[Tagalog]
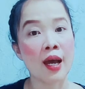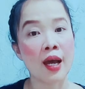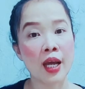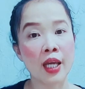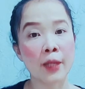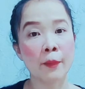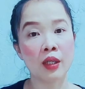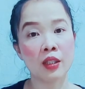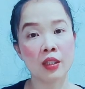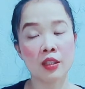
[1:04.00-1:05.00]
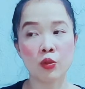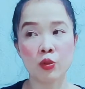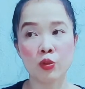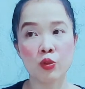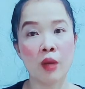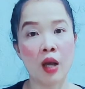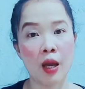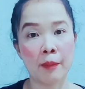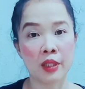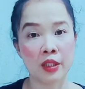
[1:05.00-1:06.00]
ay makikita nyo dun yung mga
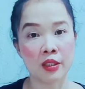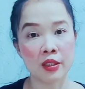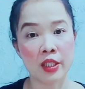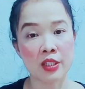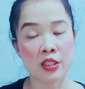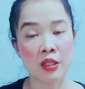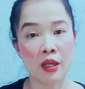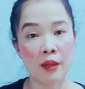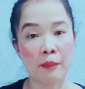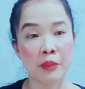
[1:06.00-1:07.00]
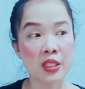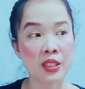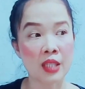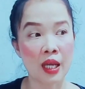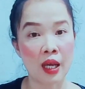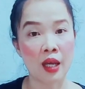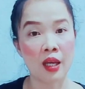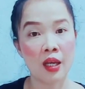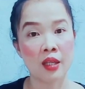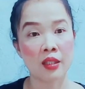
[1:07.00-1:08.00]
updated guys na visa
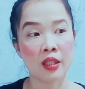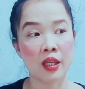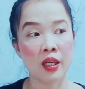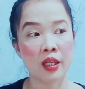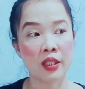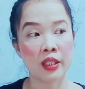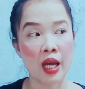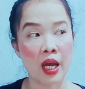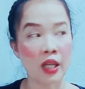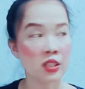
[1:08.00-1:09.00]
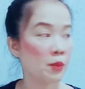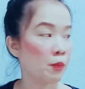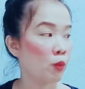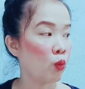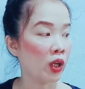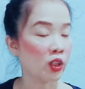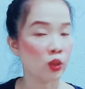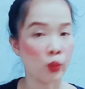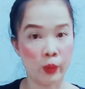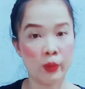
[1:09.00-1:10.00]
na ina-accept po
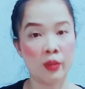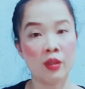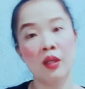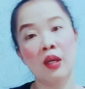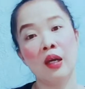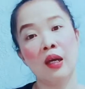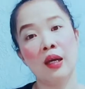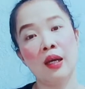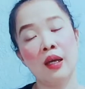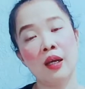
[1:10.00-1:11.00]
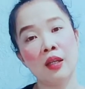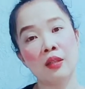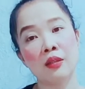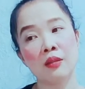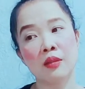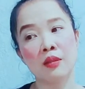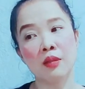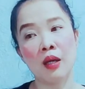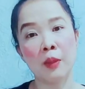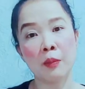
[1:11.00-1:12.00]
ngayon. At
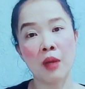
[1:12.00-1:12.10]
uh, may